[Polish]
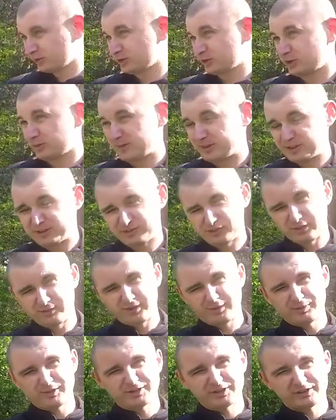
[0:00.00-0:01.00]
który będzie w
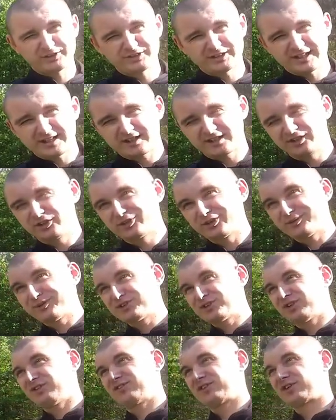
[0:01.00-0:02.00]
dobrych pieniądzach i który
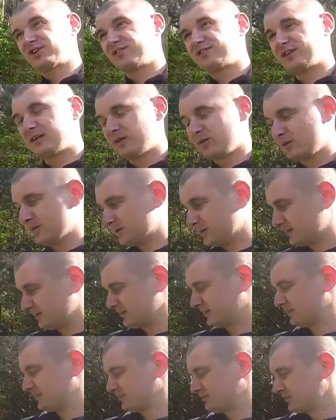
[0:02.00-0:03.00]
będzie oferował
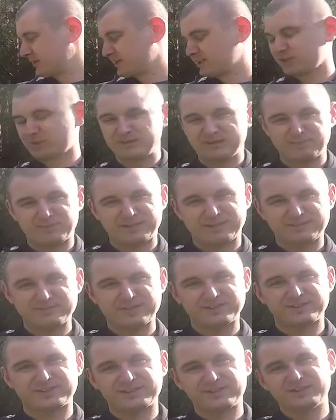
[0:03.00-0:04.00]
y, w miarę dobre
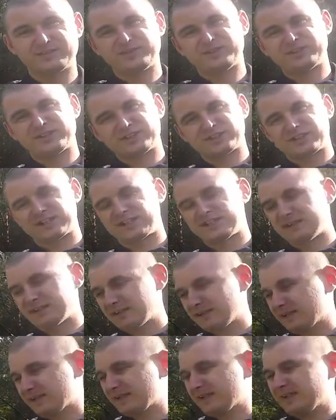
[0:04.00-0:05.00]
parametry i myślę, że
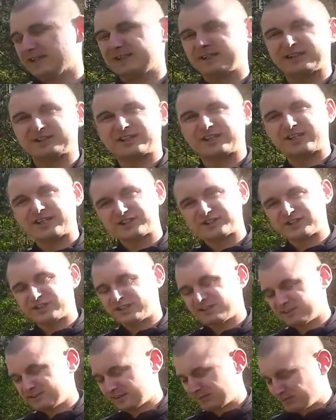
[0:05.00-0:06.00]
jak na
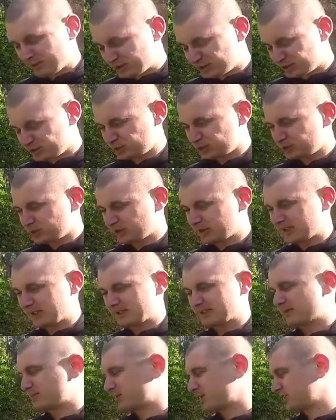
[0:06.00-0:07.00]
razie na pierwszy rzut oka,
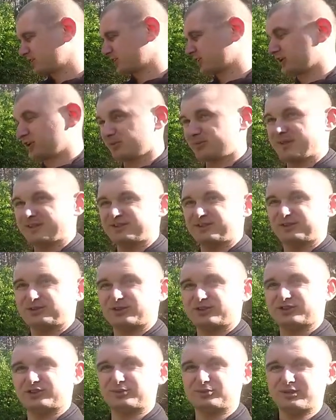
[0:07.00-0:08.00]
na pierwsze kilometry,
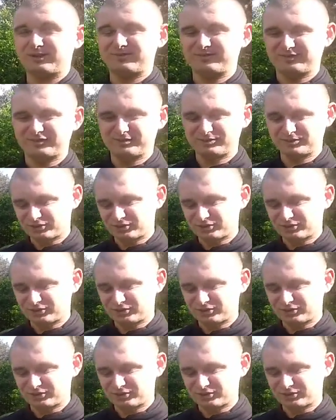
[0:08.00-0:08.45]
które zrobiłem w tym